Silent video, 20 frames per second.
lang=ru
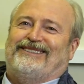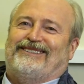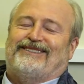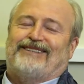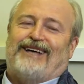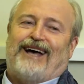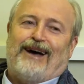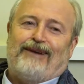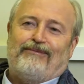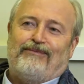
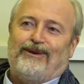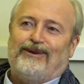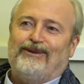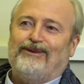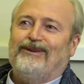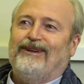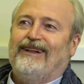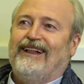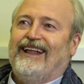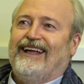саблю,
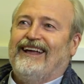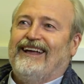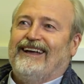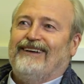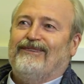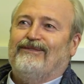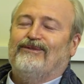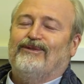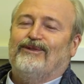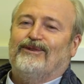
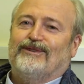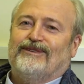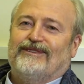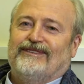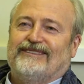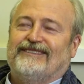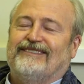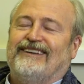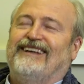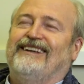вот.
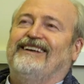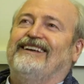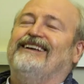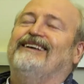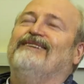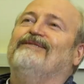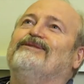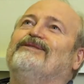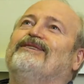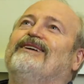И
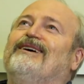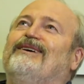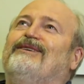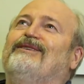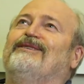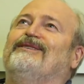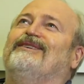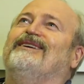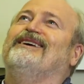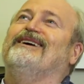вот так
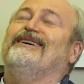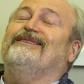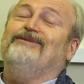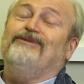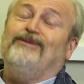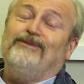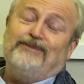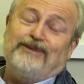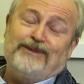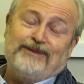вот я, ну,
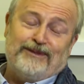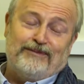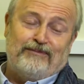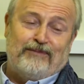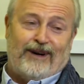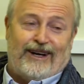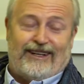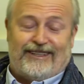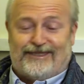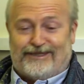в общем,
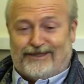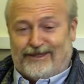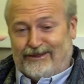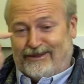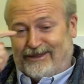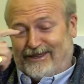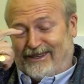спал, строго